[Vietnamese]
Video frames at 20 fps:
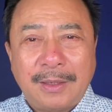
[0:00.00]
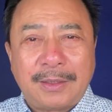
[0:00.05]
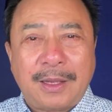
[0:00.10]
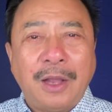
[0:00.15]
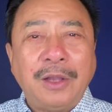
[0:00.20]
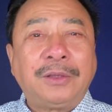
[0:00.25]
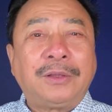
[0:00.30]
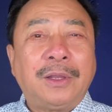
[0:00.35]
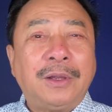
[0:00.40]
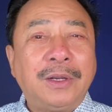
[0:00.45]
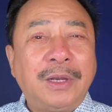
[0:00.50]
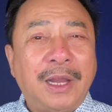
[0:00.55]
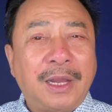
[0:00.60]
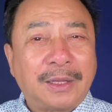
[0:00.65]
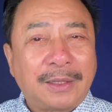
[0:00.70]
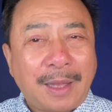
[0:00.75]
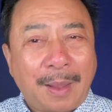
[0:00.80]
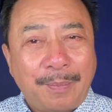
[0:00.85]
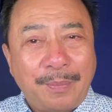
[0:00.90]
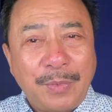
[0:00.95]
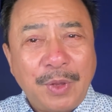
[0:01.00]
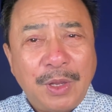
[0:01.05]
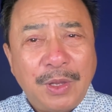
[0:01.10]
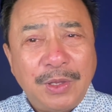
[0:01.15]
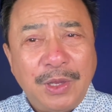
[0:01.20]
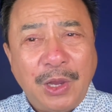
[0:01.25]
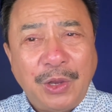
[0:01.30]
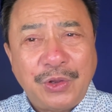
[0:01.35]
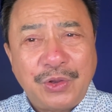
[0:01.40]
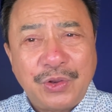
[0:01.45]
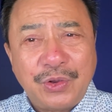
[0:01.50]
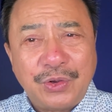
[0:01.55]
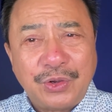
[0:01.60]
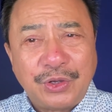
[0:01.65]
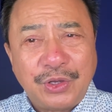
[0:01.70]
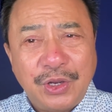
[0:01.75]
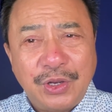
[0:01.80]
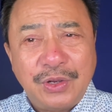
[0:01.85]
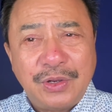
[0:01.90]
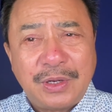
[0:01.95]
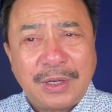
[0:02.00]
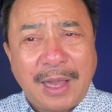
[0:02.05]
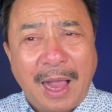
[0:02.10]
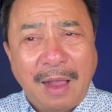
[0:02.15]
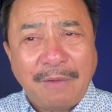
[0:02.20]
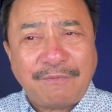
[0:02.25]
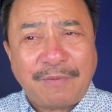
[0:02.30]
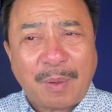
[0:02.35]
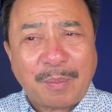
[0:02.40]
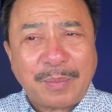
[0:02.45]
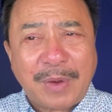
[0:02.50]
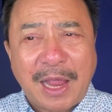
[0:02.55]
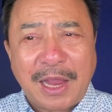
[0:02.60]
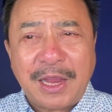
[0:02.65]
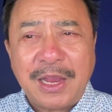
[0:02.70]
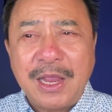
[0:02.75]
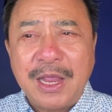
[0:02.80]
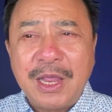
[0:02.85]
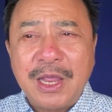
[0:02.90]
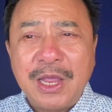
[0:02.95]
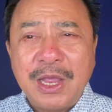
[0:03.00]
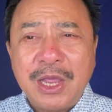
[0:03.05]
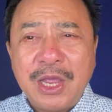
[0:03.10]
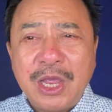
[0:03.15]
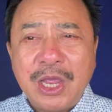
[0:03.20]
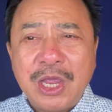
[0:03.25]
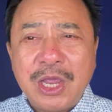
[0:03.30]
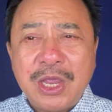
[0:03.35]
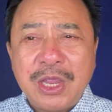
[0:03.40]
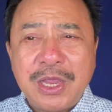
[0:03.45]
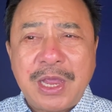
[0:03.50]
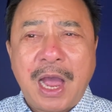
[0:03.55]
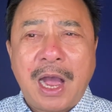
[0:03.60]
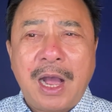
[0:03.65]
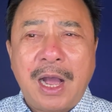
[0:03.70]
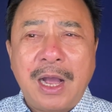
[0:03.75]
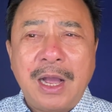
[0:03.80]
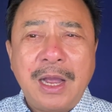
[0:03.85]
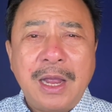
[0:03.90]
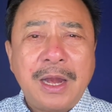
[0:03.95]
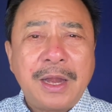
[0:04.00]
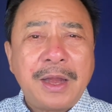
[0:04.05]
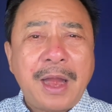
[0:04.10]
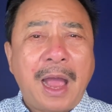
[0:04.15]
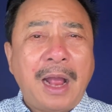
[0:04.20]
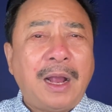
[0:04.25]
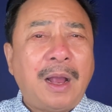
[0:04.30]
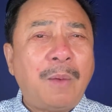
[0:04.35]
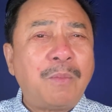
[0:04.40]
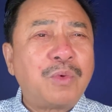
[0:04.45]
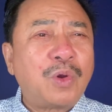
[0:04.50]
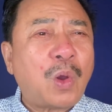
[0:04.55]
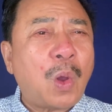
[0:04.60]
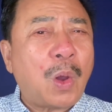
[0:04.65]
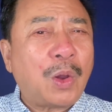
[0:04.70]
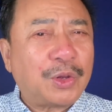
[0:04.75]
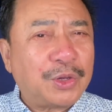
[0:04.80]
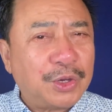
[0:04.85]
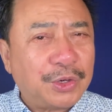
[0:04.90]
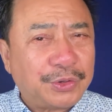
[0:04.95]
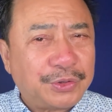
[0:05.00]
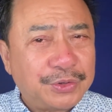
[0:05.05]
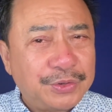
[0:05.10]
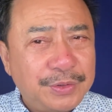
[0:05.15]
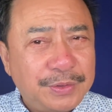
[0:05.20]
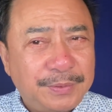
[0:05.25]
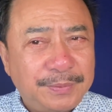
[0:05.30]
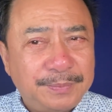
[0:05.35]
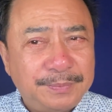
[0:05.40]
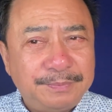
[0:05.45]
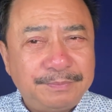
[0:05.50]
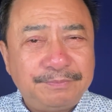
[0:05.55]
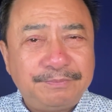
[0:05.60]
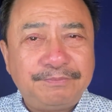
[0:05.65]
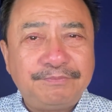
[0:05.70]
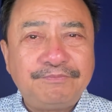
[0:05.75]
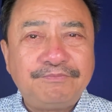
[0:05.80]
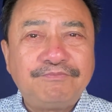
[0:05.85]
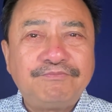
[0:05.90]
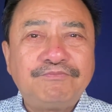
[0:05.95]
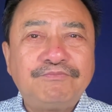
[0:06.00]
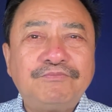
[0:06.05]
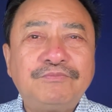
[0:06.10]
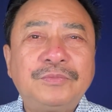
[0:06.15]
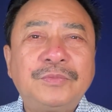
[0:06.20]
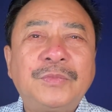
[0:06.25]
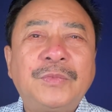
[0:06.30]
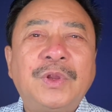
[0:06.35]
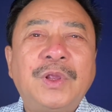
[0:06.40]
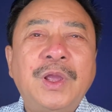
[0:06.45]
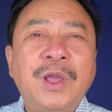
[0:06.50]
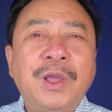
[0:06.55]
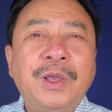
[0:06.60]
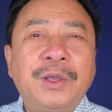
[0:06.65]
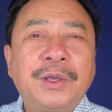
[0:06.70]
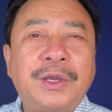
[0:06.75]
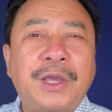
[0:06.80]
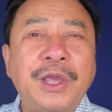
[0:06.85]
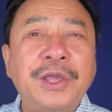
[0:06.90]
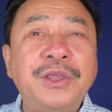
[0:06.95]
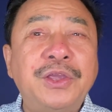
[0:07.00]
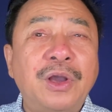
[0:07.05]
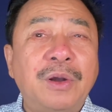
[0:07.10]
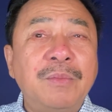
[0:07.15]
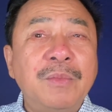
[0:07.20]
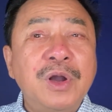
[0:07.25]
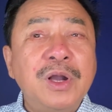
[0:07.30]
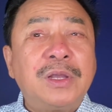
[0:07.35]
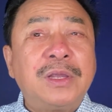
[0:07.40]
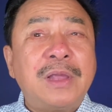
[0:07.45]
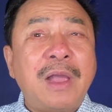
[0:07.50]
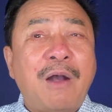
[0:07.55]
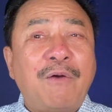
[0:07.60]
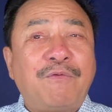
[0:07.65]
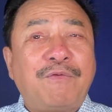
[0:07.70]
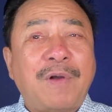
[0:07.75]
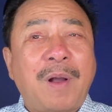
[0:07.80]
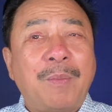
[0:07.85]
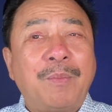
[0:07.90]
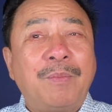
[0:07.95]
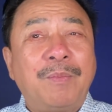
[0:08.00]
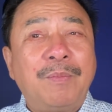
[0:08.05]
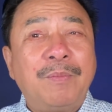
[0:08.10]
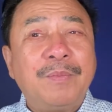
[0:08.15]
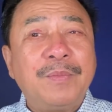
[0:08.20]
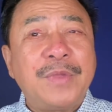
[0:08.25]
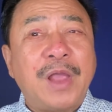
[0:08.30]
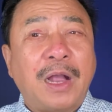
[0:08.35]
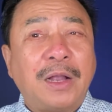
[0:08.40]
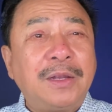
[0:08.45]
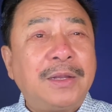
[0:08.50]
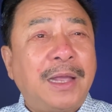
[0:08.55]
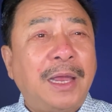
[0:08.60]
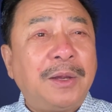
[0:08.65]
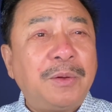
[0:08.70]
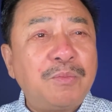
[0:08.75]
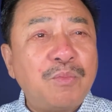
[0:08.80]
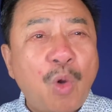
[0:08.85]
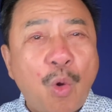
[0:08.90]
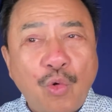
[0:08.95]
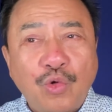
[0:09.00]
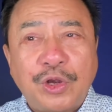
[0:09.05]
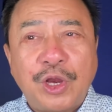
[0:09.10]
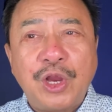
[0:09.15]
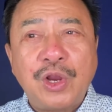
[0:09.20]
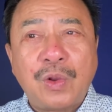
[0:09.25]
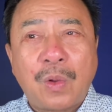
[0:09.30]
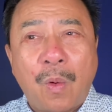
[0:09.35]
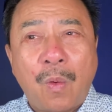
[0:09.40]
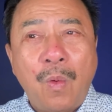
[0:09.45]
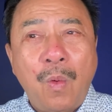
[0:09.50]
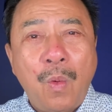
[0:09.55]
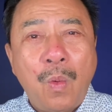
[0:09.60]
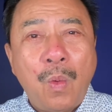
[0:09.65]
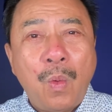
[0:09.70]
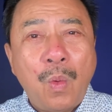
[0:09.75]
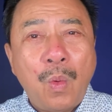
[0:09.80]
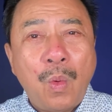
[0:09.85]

Cứ tưởng yên tâm, nhưng dường như căn phòng này giờ đã không còn như trước. Khi vừa bước vào phòng, vẫn cách bố trí cũ,